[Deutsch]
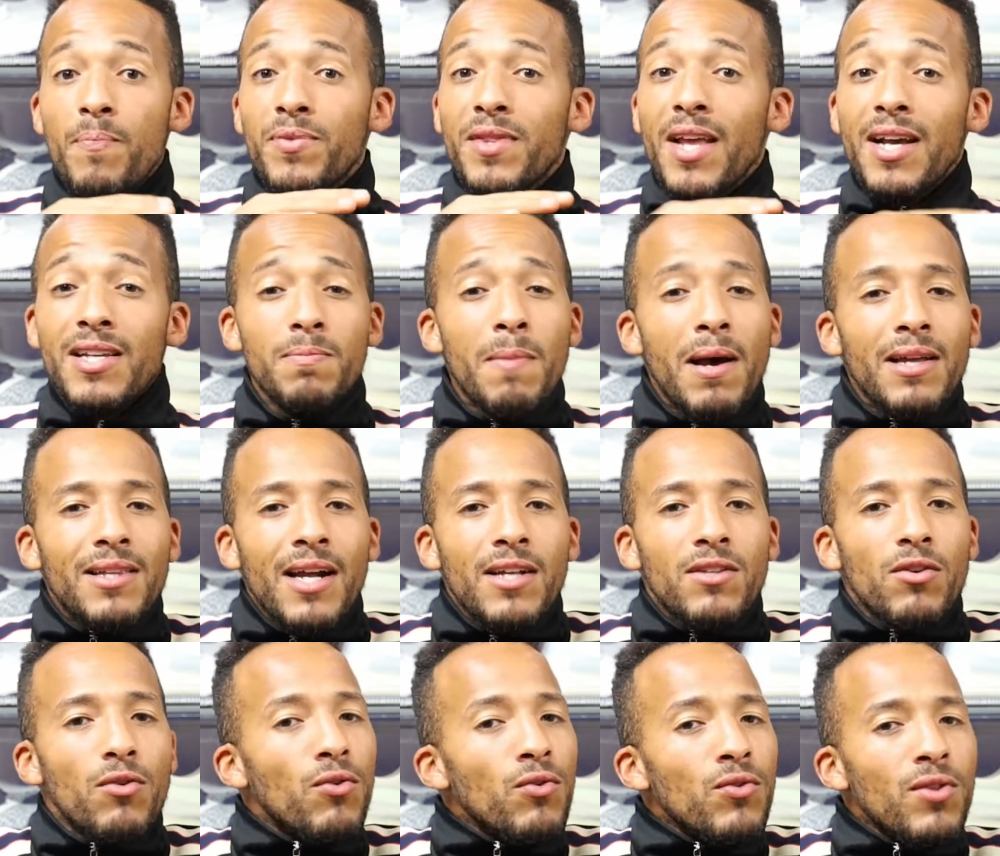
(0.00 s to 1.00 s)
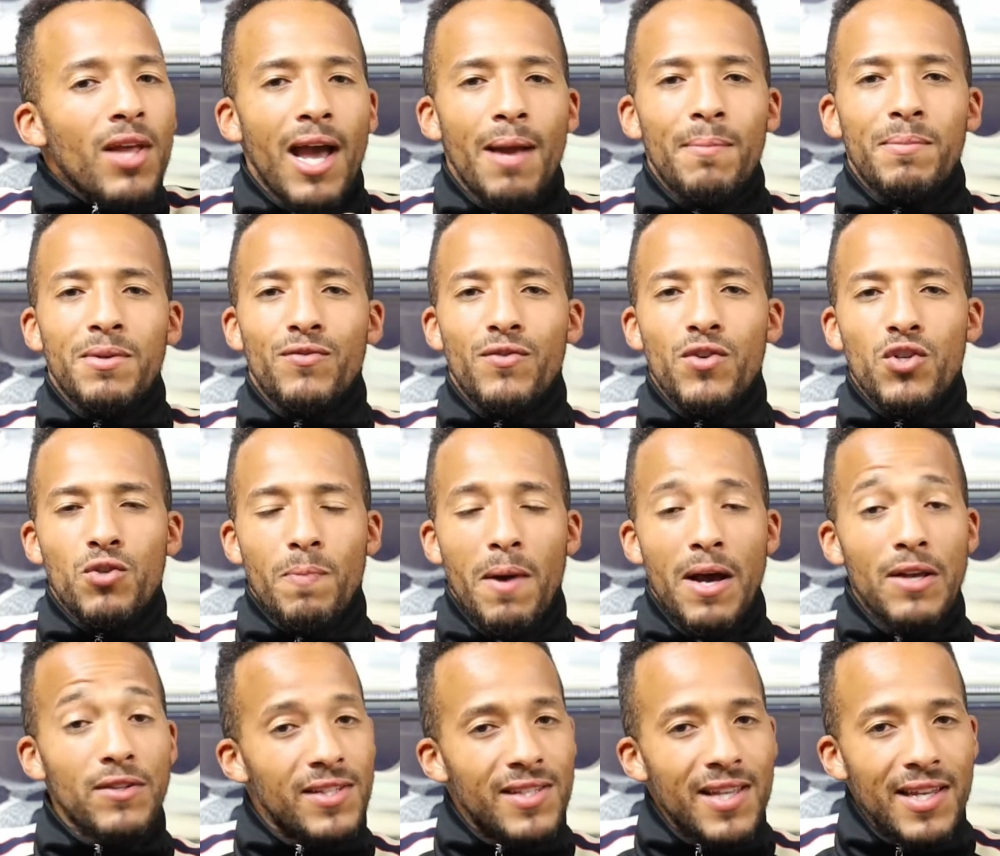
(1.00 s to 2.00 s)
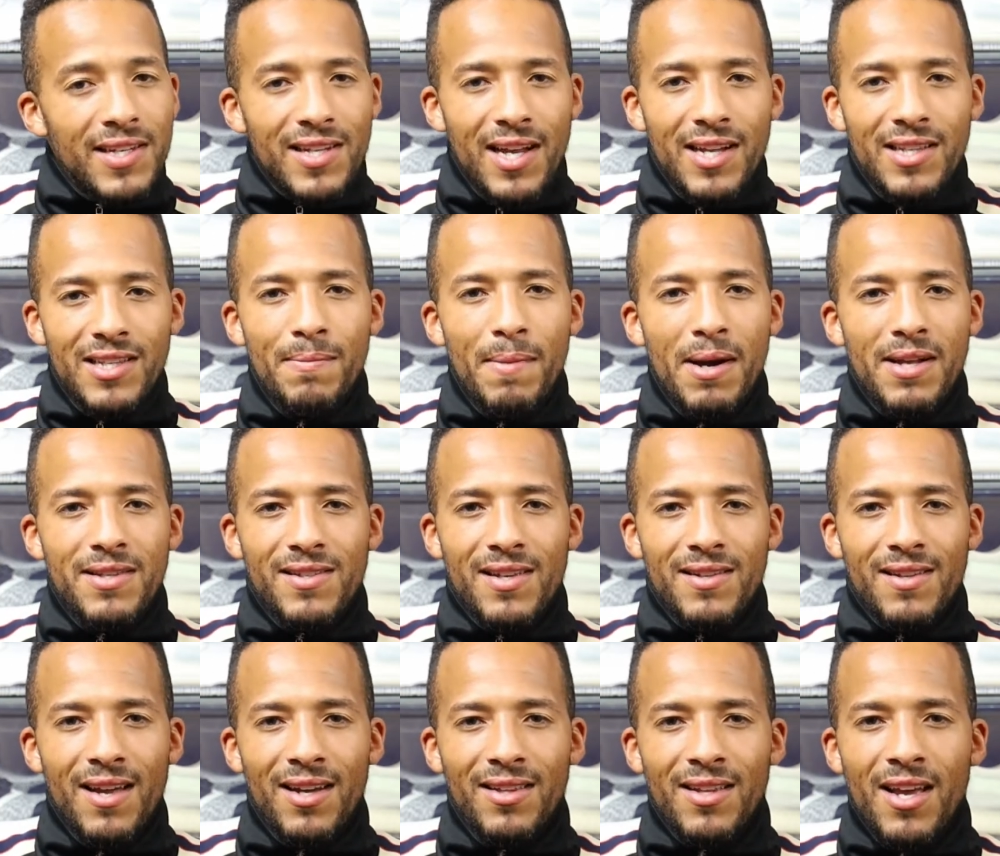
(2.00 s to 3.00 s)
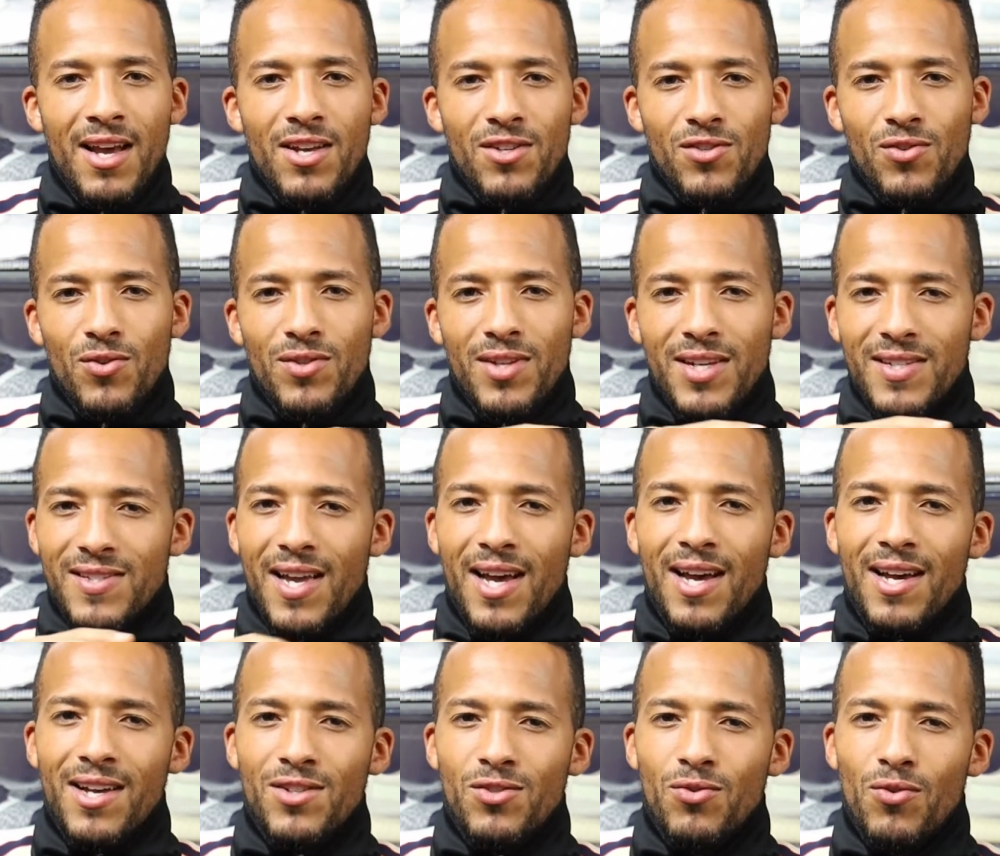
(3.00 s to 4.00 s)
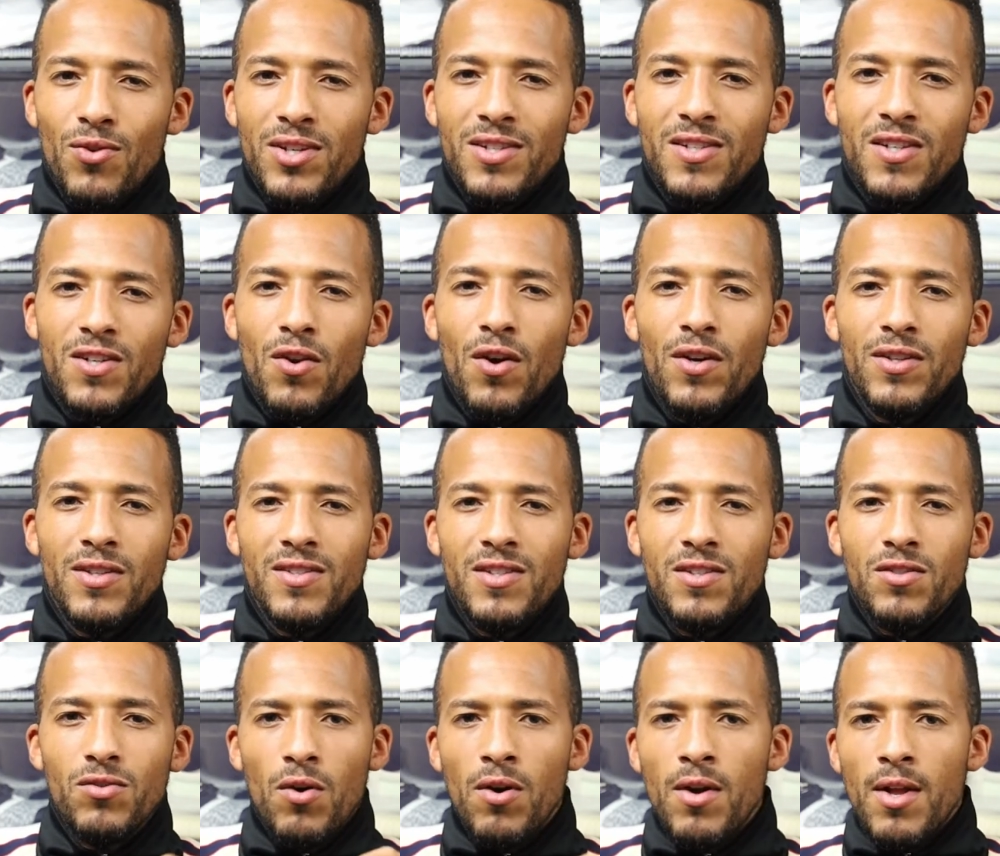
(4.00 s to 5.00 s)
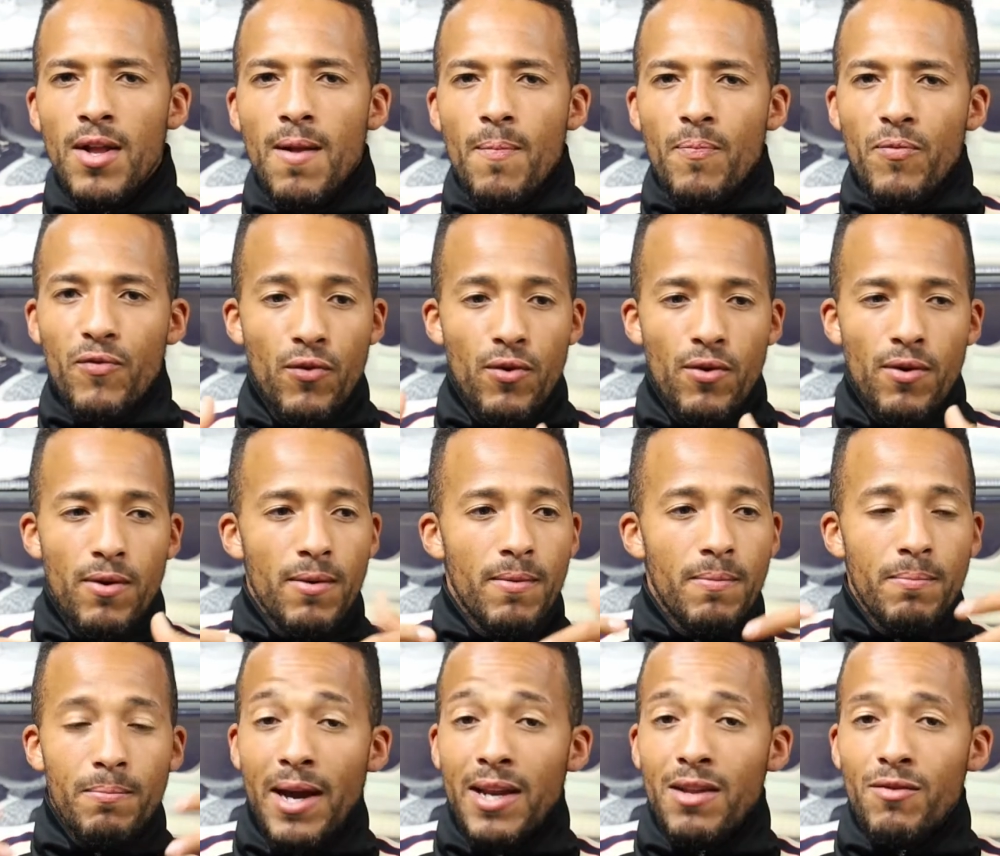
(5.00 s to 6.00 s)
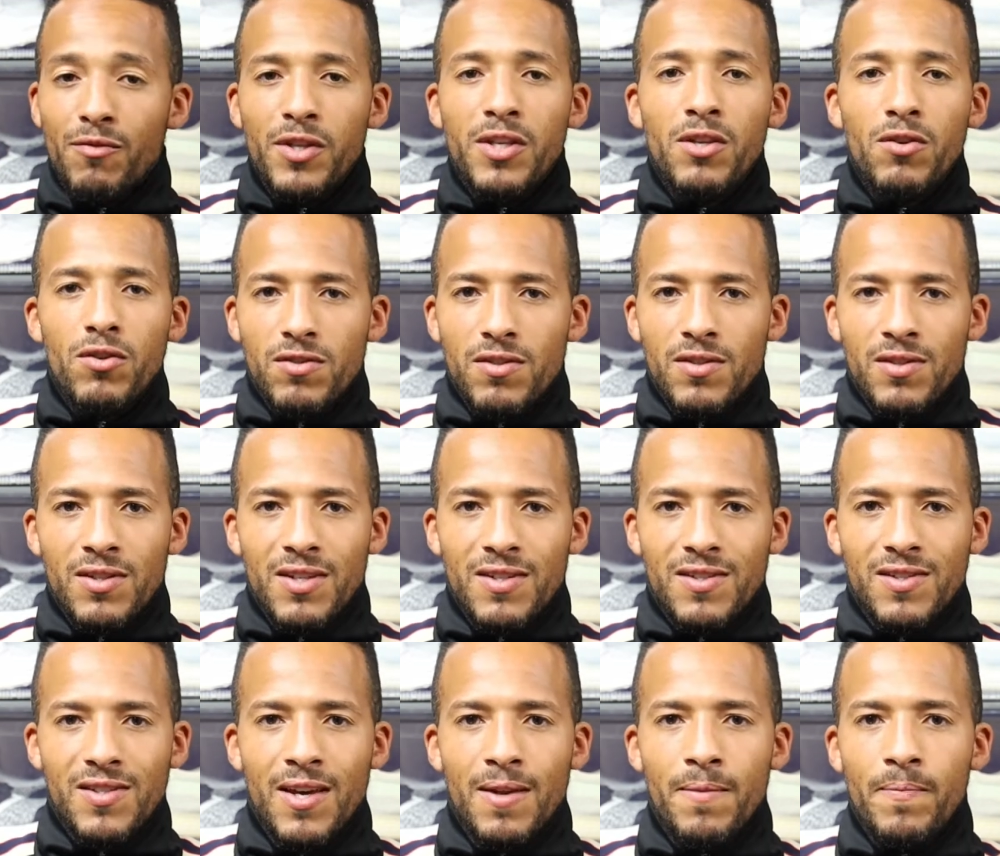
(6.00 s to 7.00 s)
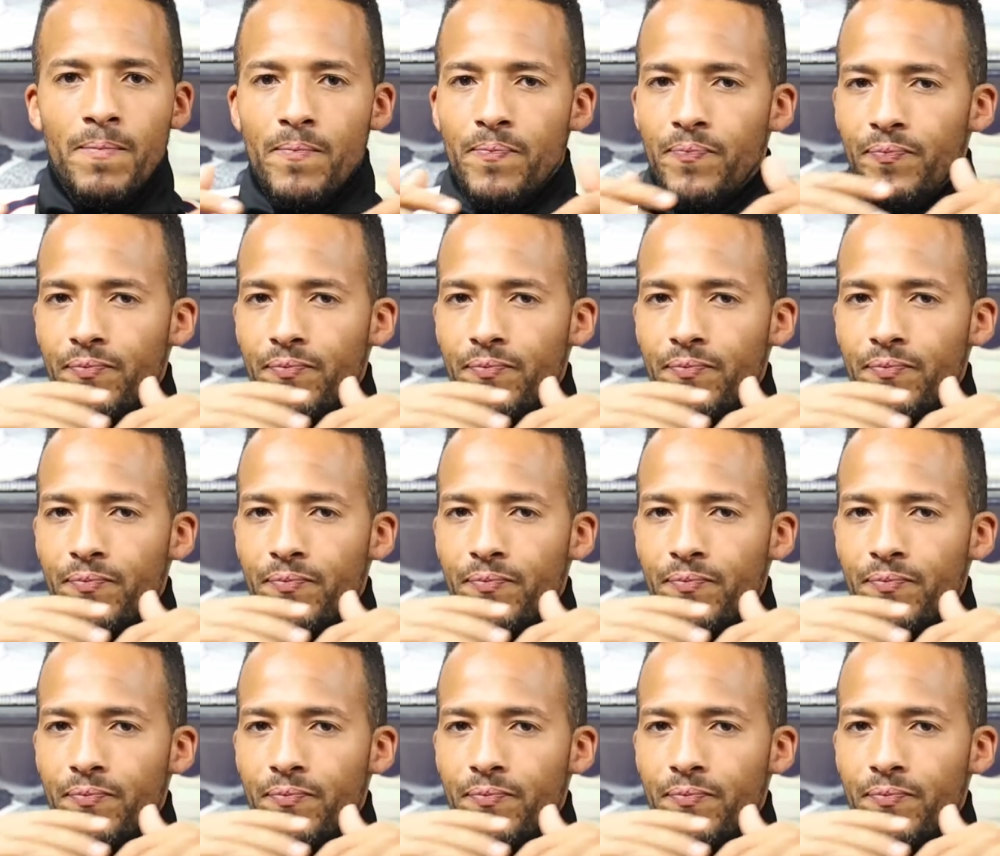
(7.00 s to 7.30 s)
Das macht halt unheimlich viel Spaß. Das hätte ich halt niemals gedacht, so dass da so richtig Leute sich so für meine Videos interessieren.